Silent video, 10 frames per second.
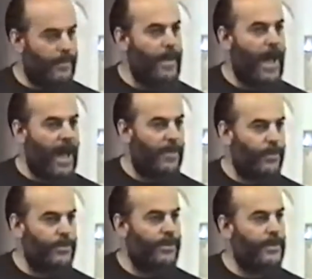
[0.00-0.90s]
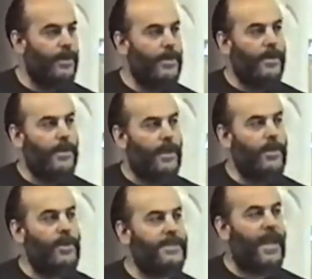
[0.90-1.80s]
ما أظن
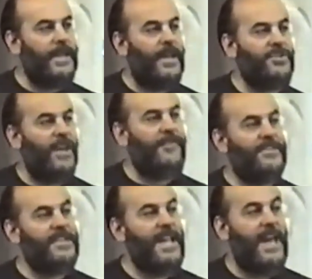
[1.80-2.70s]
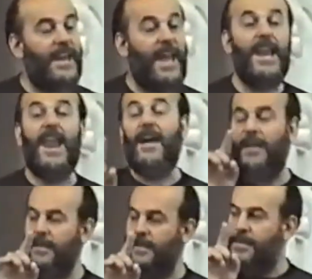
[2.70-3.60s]
أنه يتغير شيء في الجزائر إلا
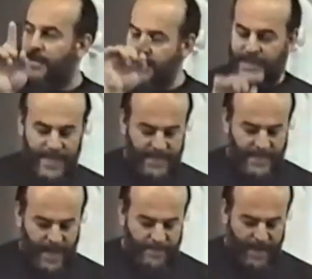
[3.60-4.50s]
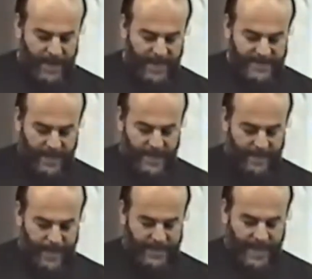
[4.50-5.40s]
زيادة الأعمال
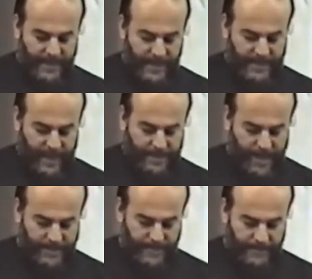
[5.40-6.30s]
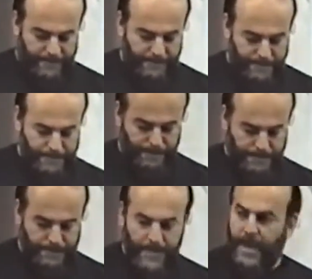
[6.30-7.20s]
العسكرية بعد هذه الانتخابات
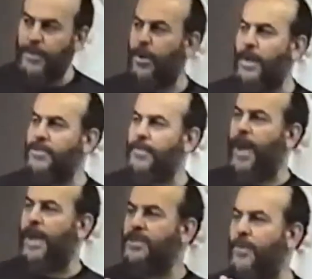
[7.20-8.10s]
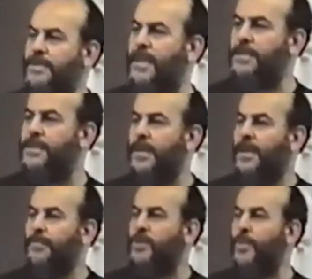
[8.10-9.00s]
هذول جماعة جواسيس
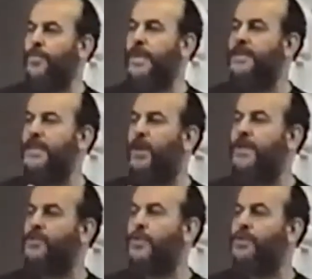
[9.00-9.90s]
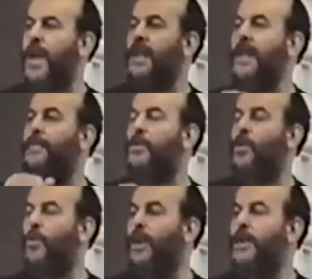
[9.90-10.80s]
مش ممكن ينزلوا عن السلطة إلا
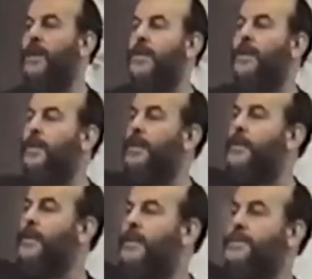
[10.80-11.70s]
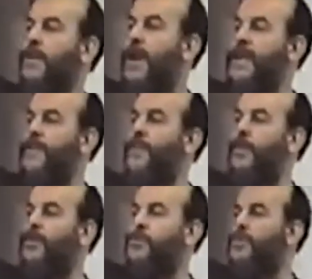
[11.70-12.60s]
بالقوة سواء كان في
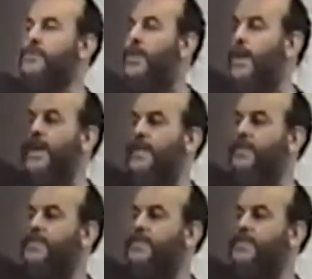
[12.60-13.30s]
الأردن سواء كان في